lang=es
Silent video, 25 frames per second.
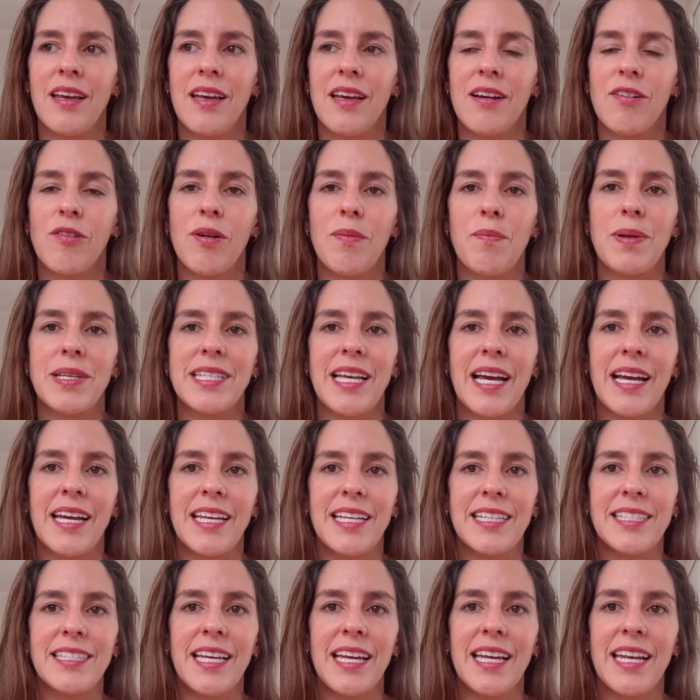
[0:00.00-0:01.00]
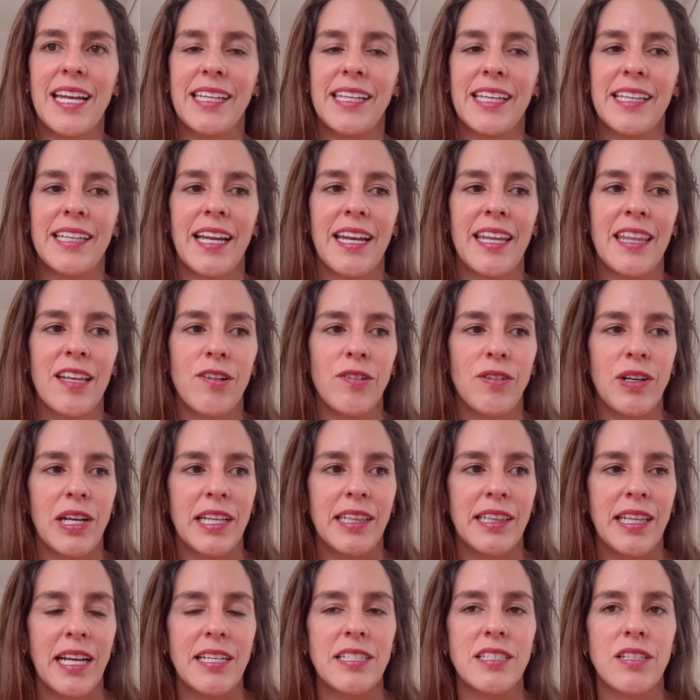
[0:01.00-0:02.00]
o empieza a crecer, a tratar de
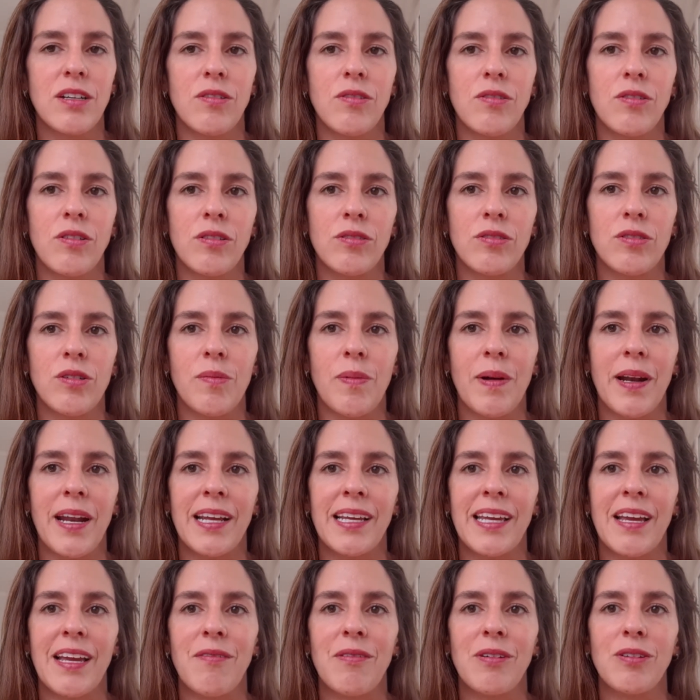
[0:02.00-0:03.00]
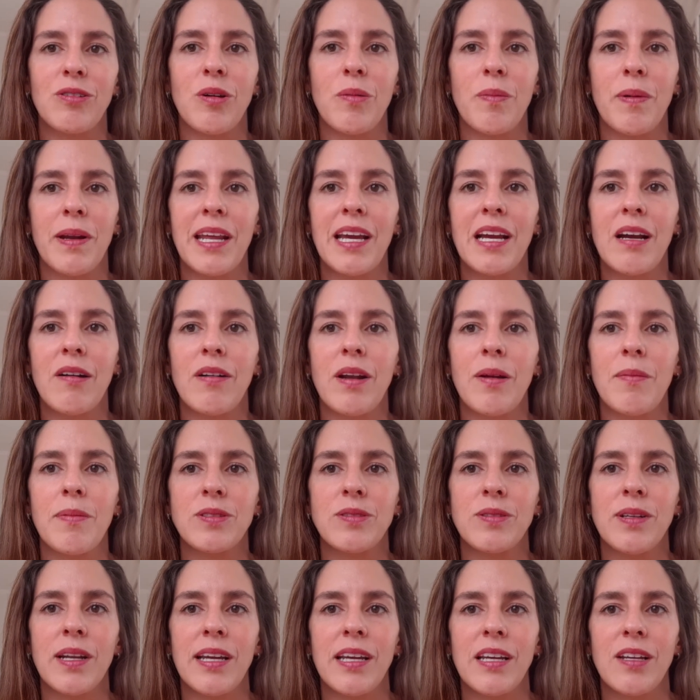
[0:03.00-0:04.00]
conectarse con otro, para que cuando aparezca una
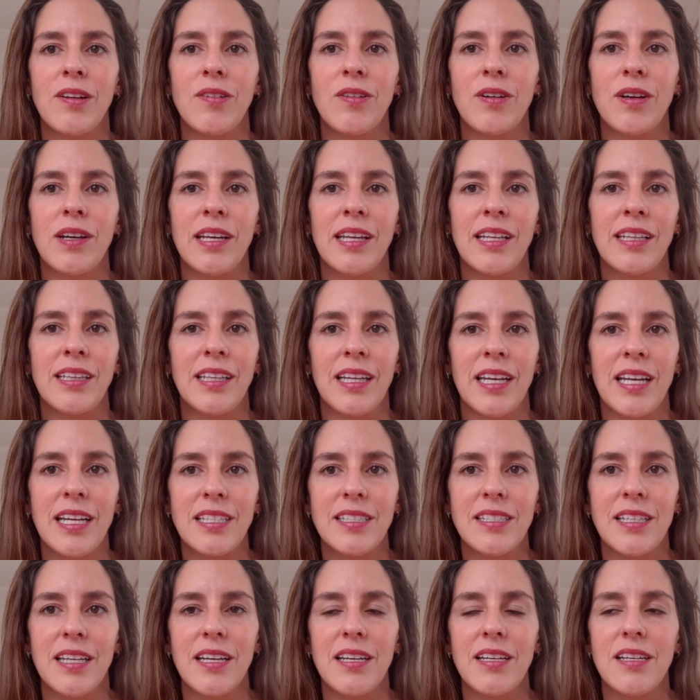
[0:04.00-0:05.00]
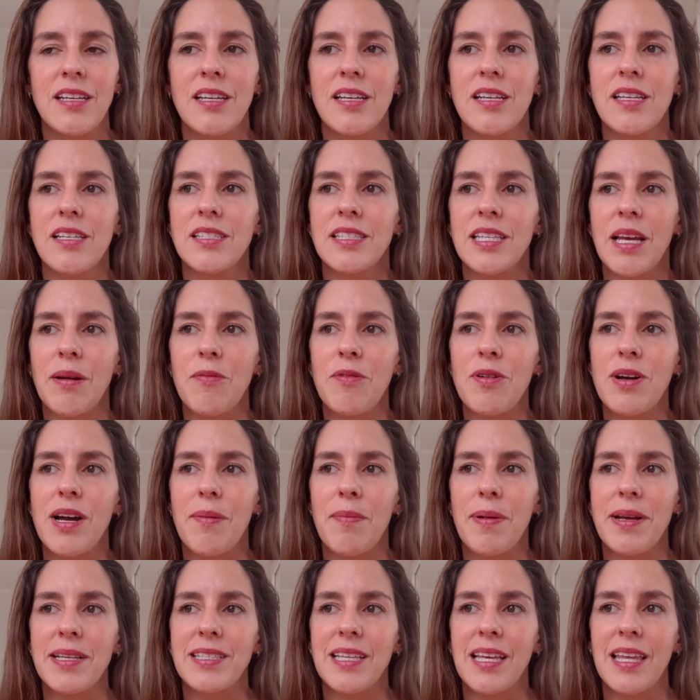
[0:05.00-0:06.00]
persona que nos interese, seamos
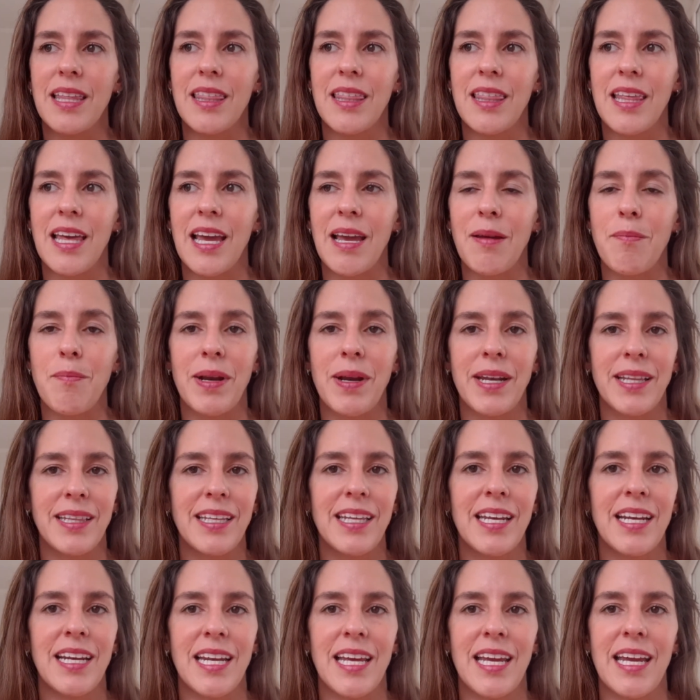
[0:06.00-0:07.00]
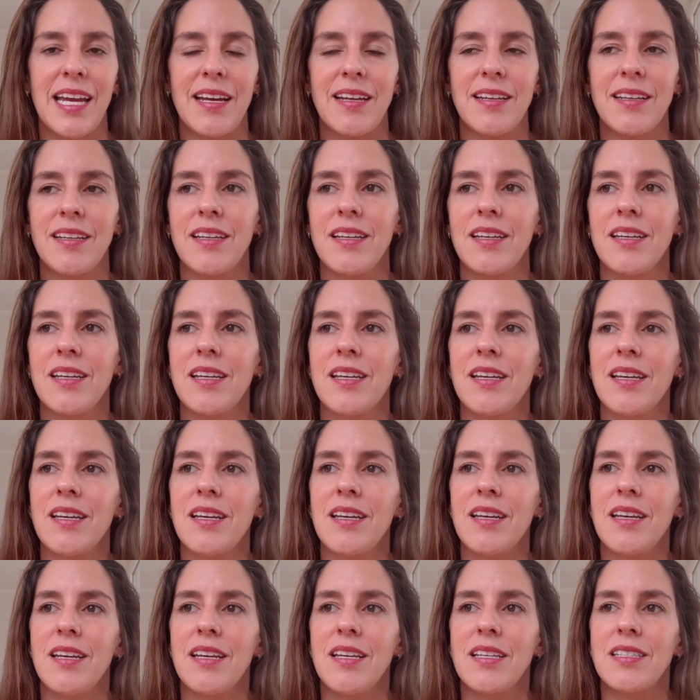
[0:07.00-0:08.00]
capaces de invertir en ella.
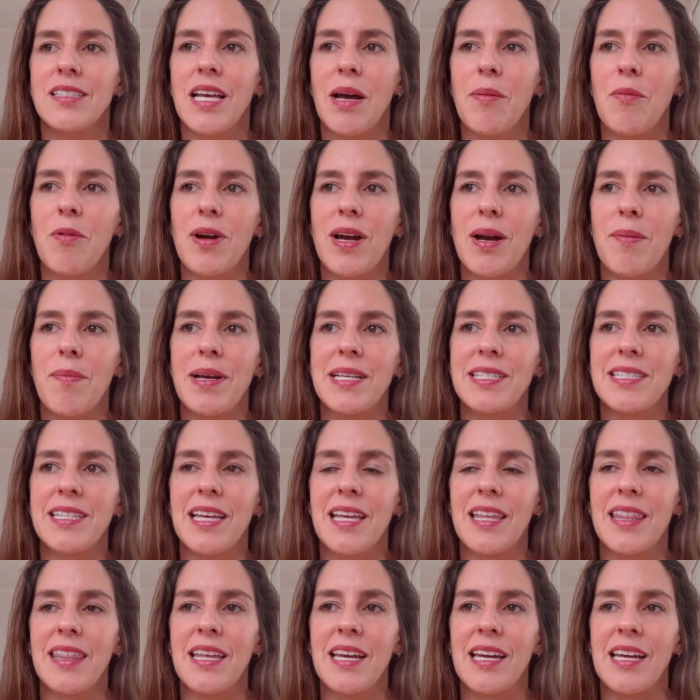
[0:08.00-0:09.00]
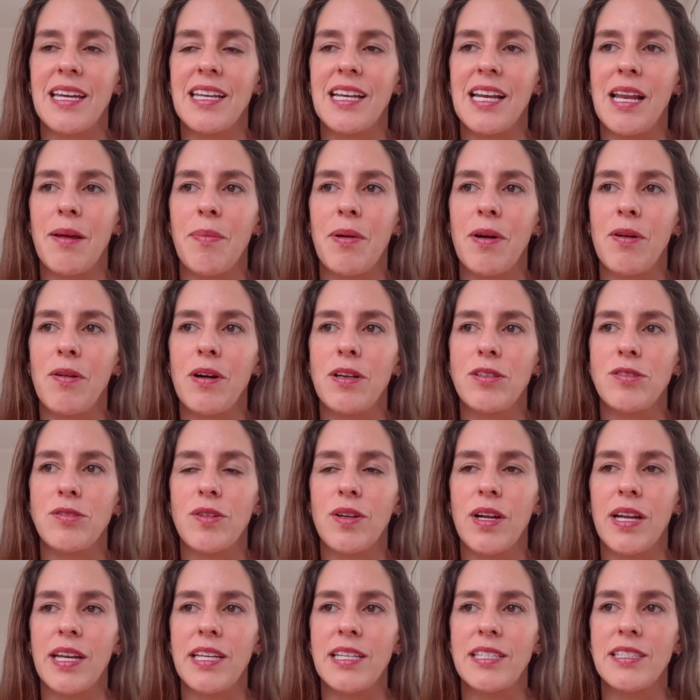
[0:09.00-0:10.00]
Seamos capaces de, en el apego
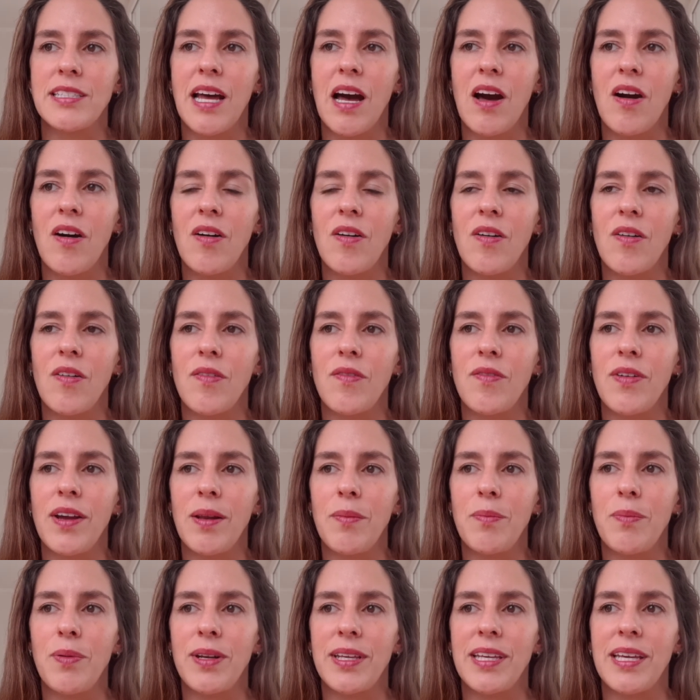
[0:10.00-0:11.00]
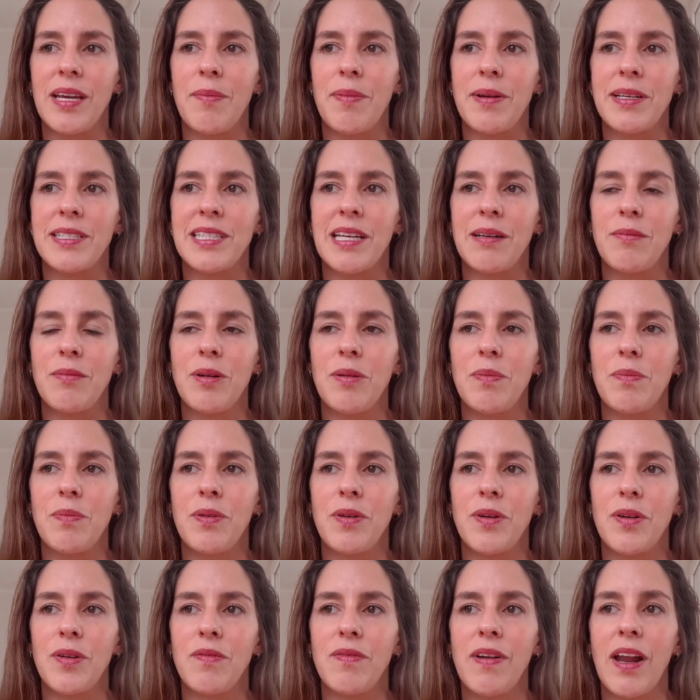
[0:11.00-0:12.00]
desorganizado, ver por qué pasamos
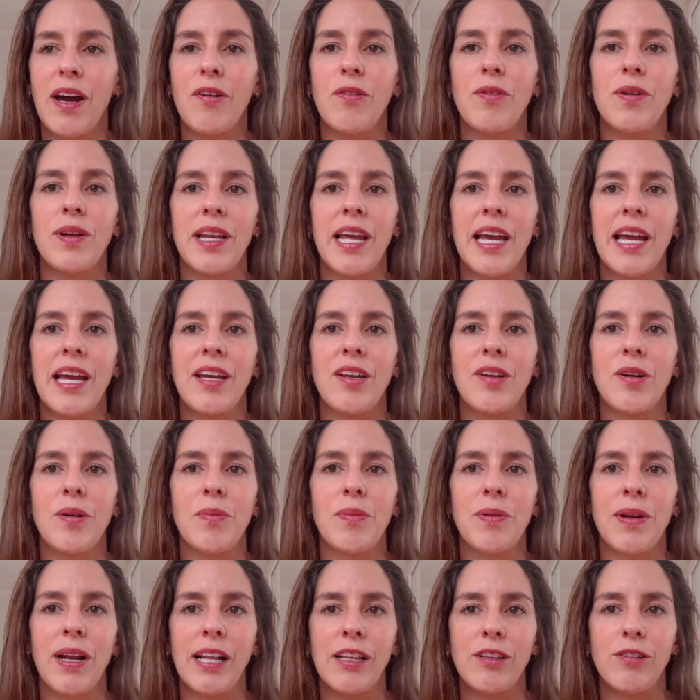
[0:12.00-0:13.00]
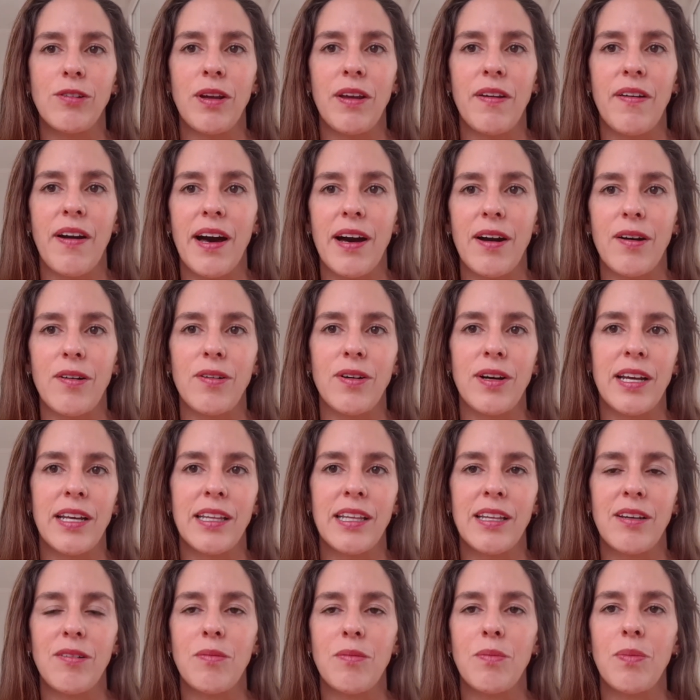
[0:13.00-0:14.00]
por blanco y negro, por altos y bajos,
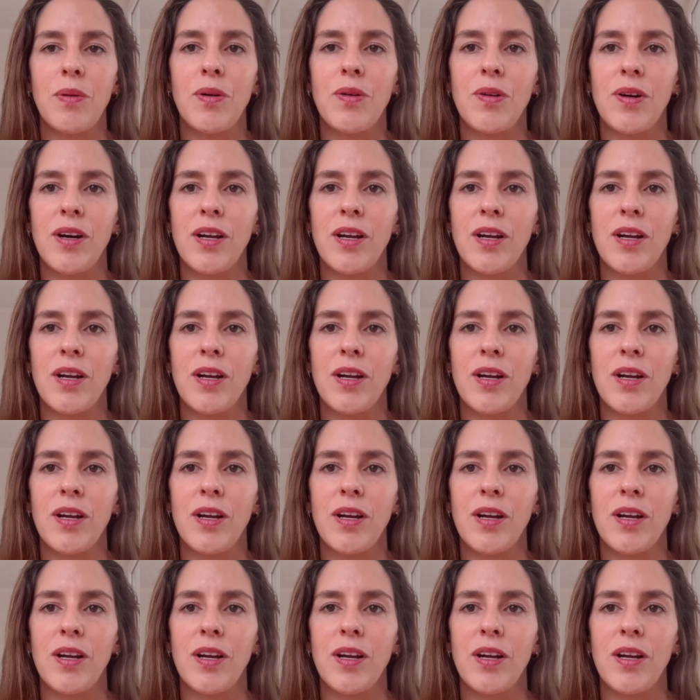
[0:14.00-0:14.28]
que tiene un poco